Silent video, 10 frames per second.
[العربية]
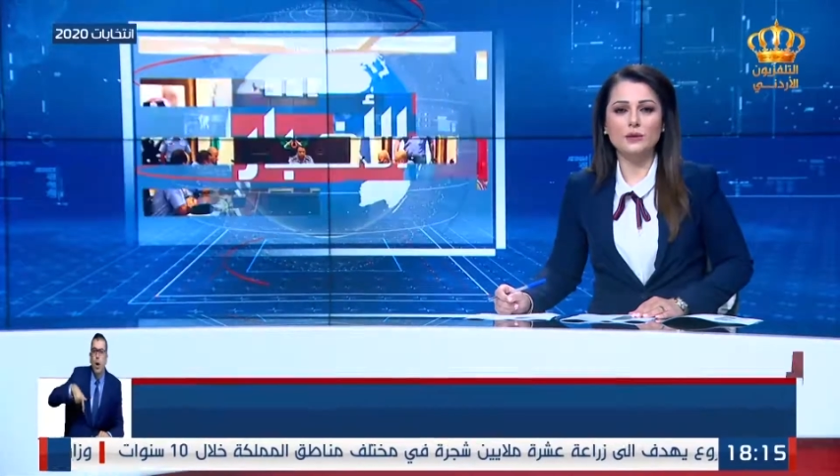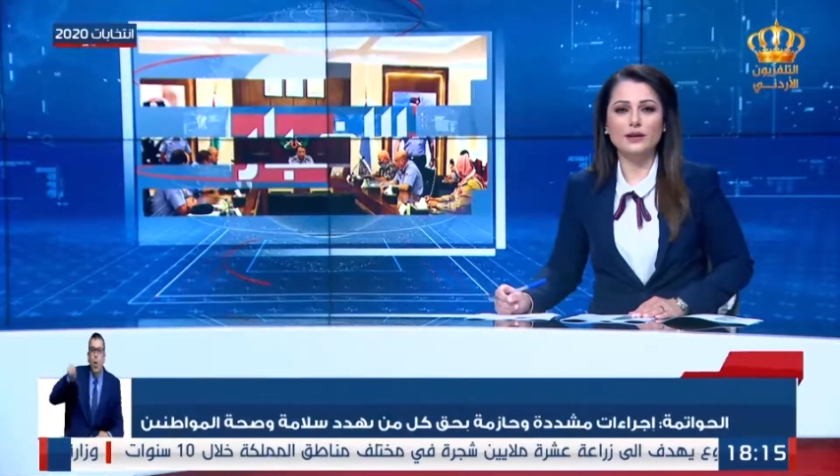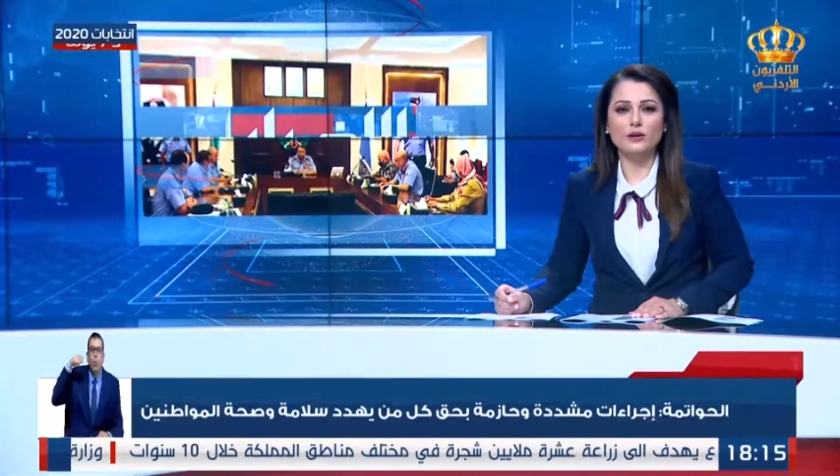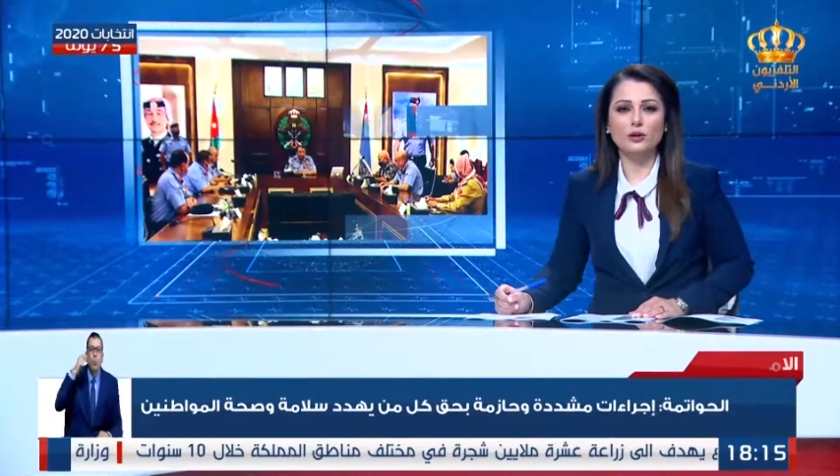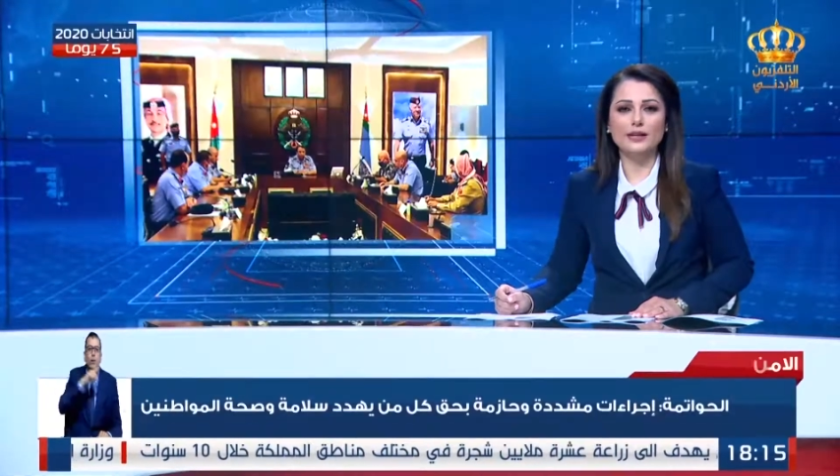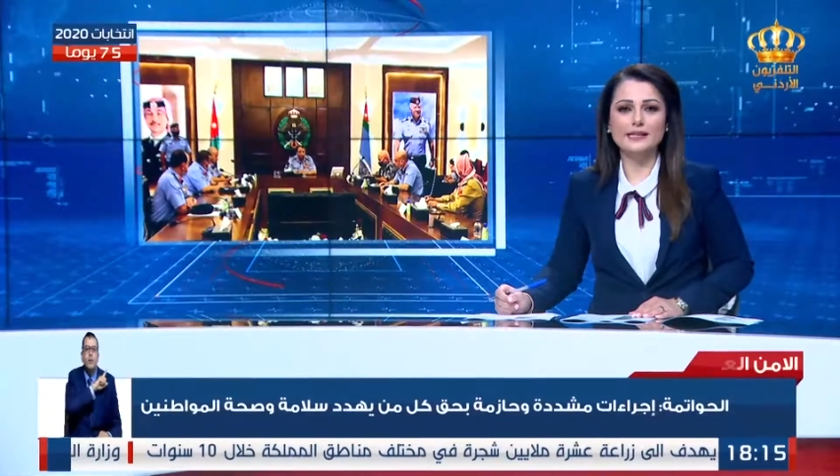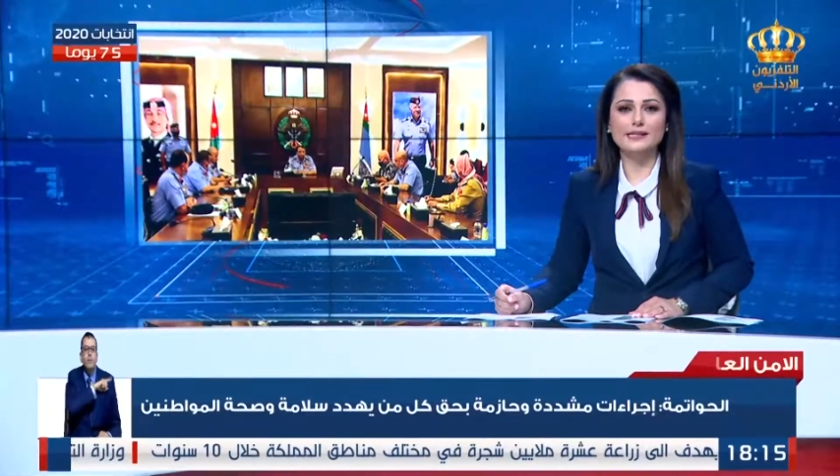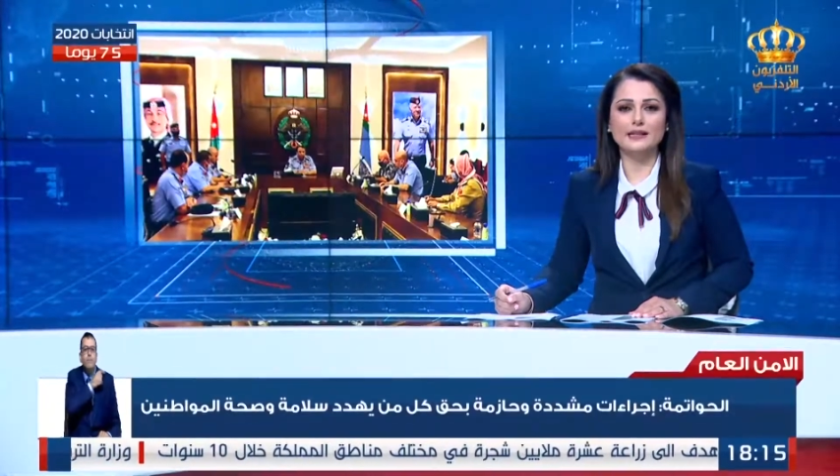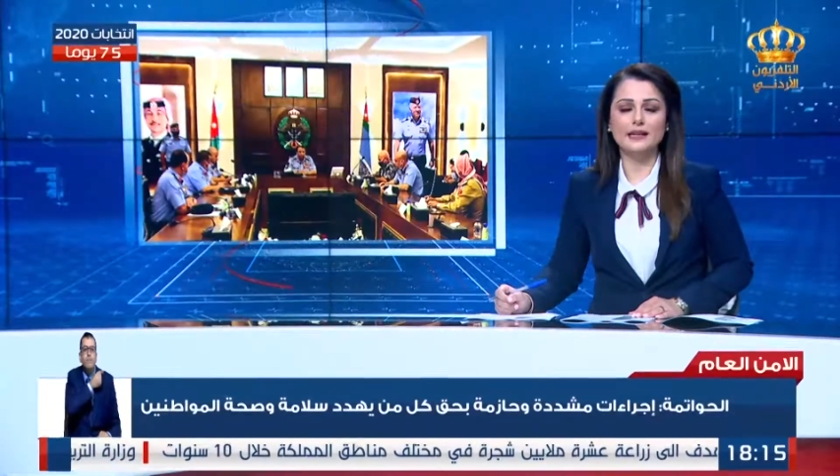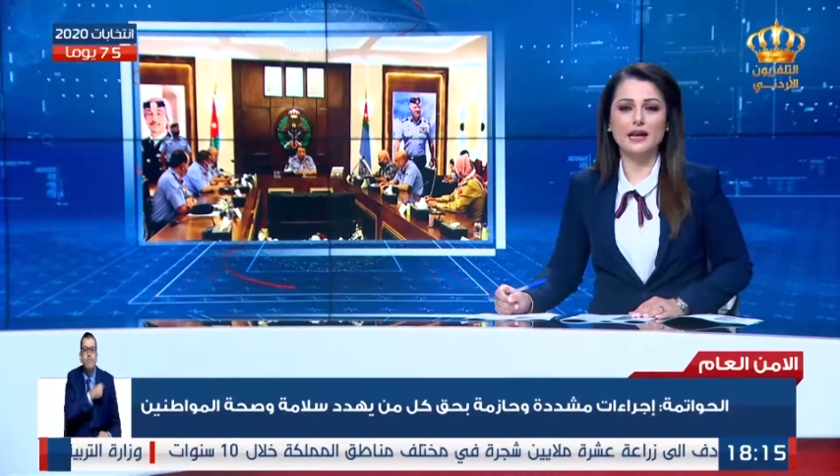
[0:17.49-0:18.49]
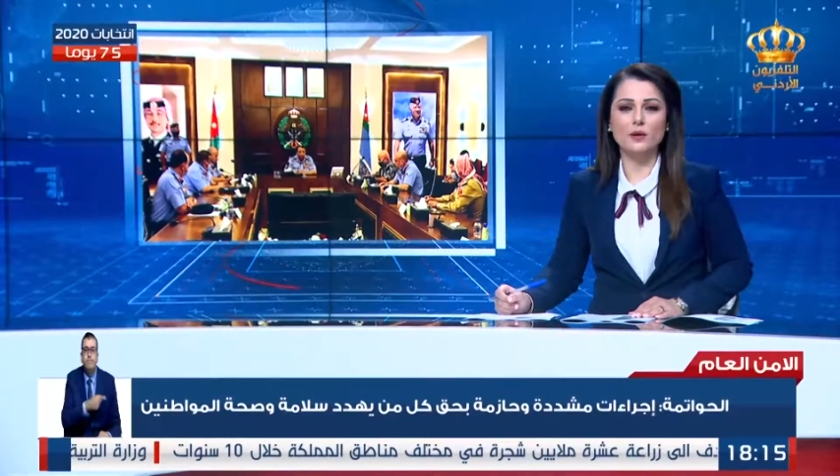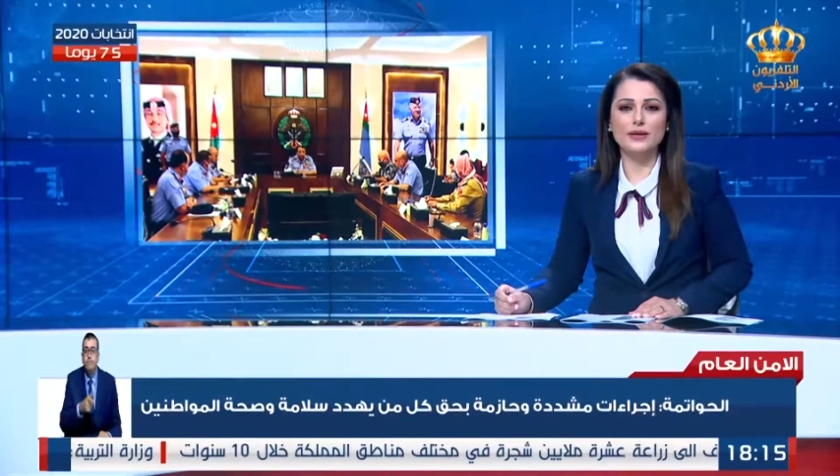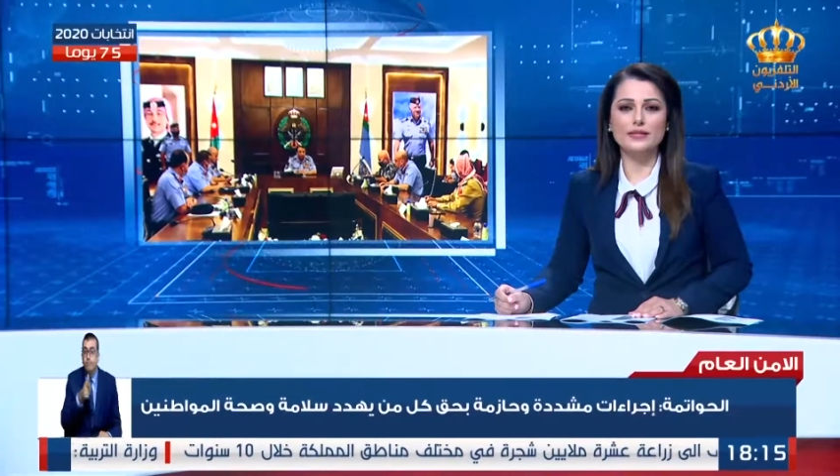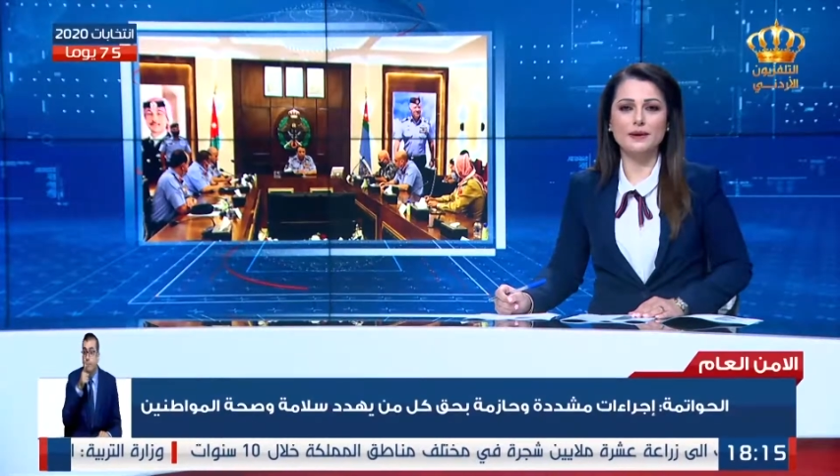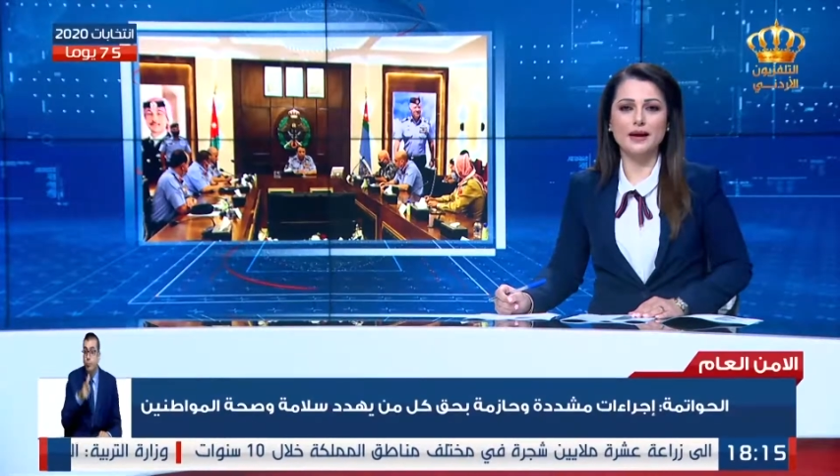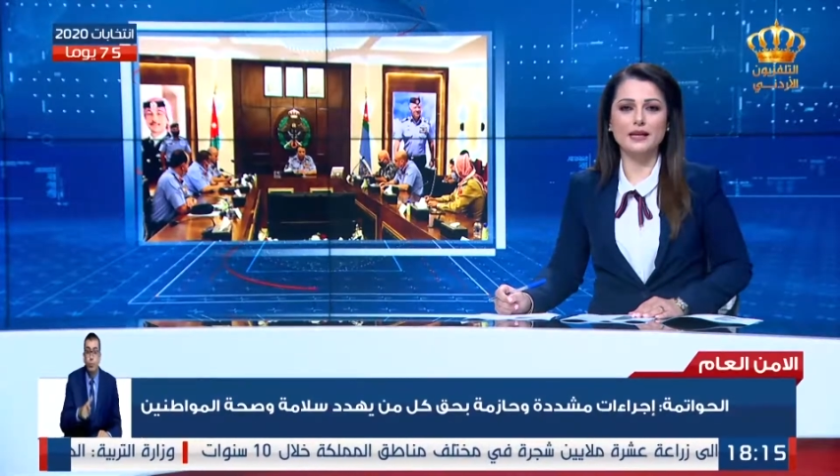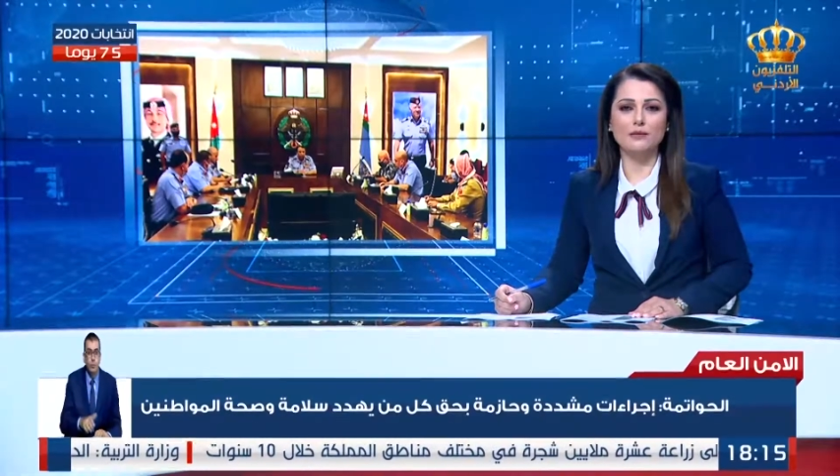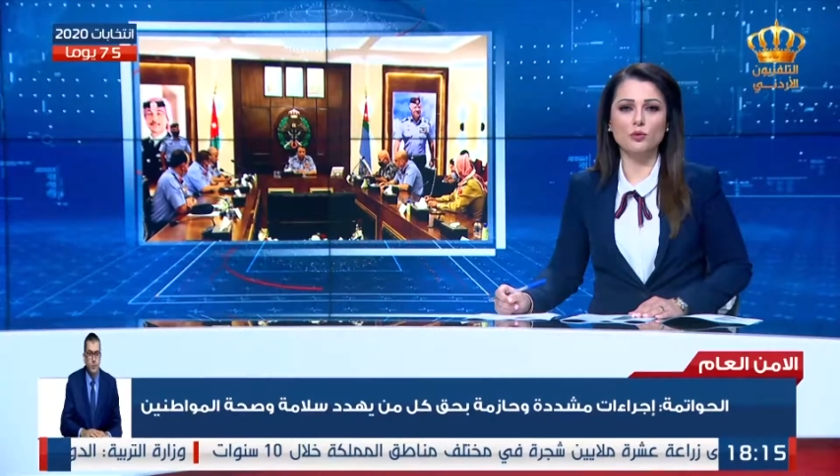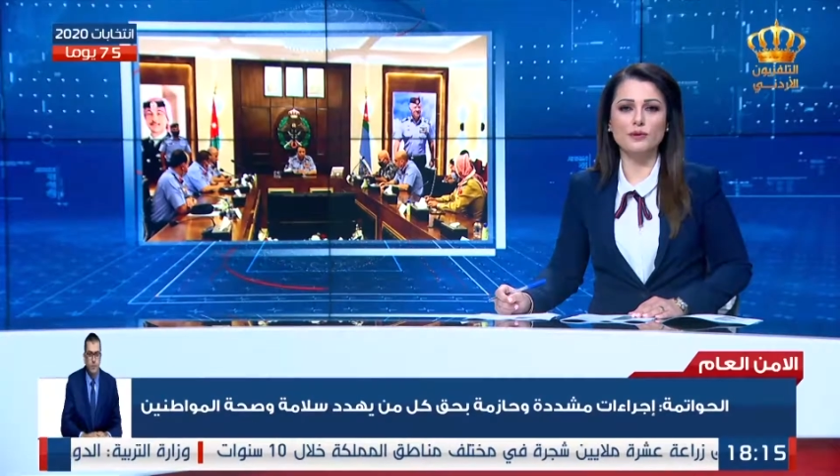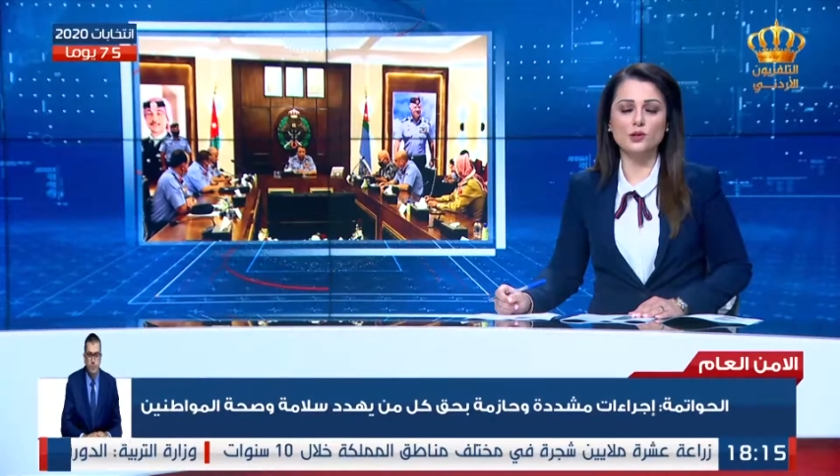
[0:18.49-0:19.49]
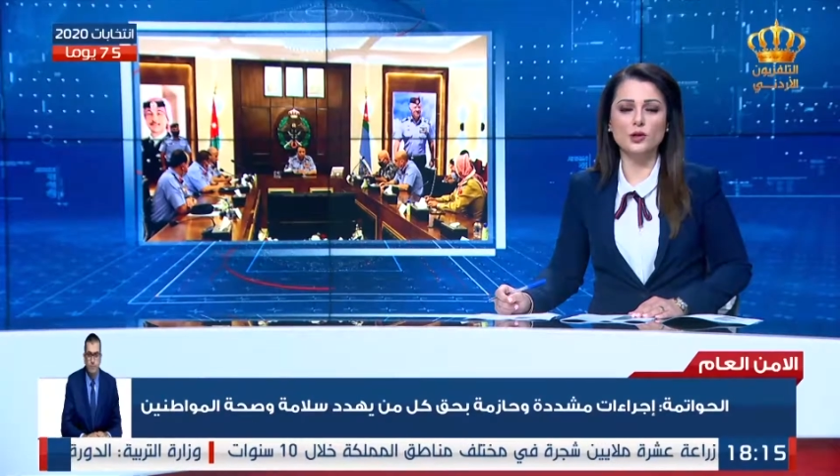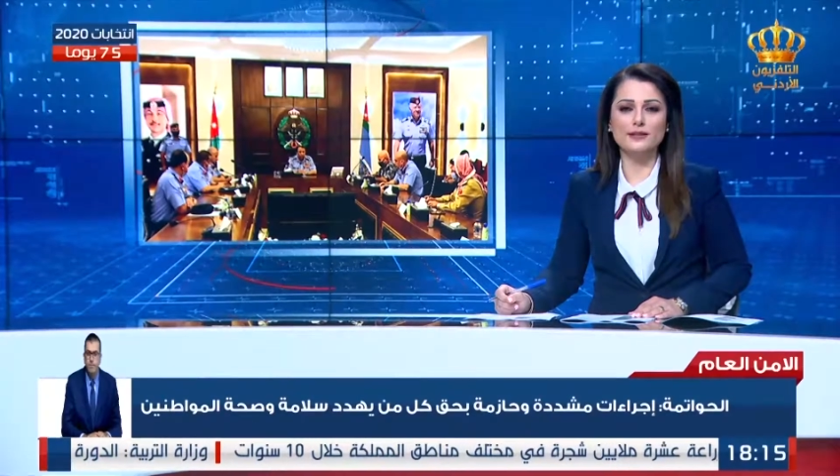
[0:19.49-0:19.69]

الركن حسين الحواتمي على مباشرة